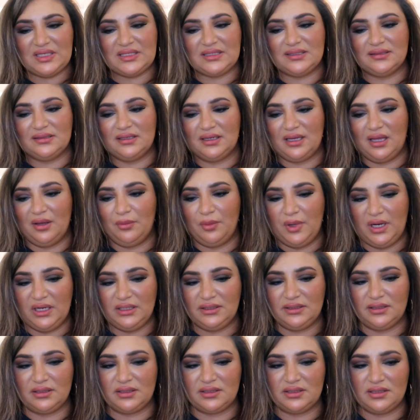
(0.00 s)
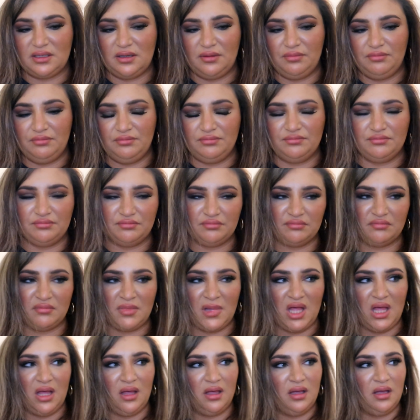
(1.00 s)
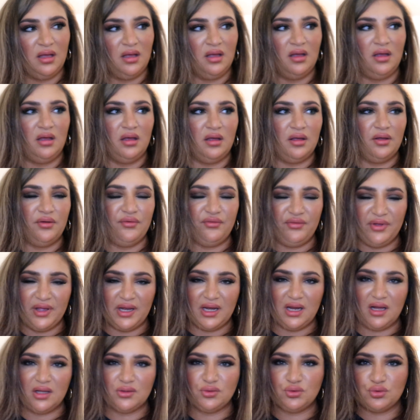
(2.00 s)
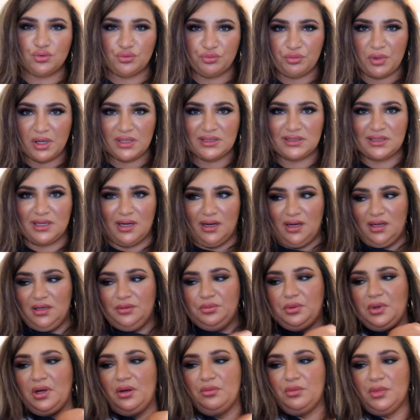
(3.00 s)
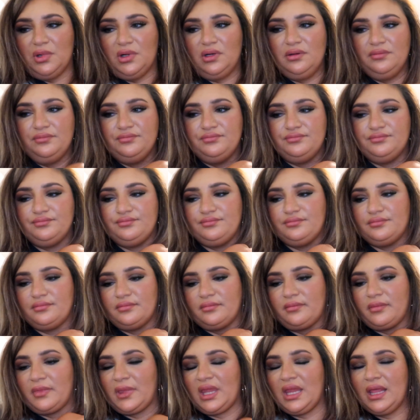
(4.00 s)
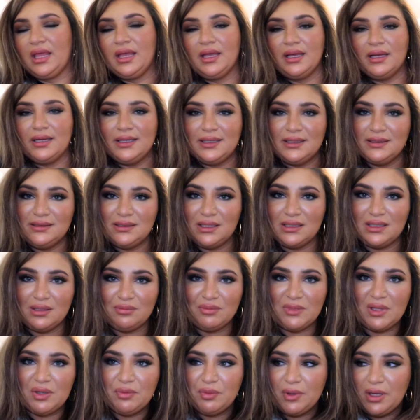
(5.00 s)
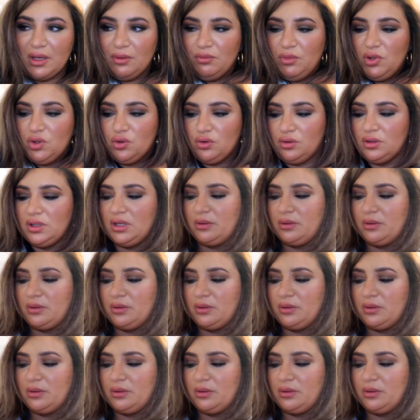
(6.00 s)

Aslında kemer taksam fena durmaz galiba ama dediğim gibi emin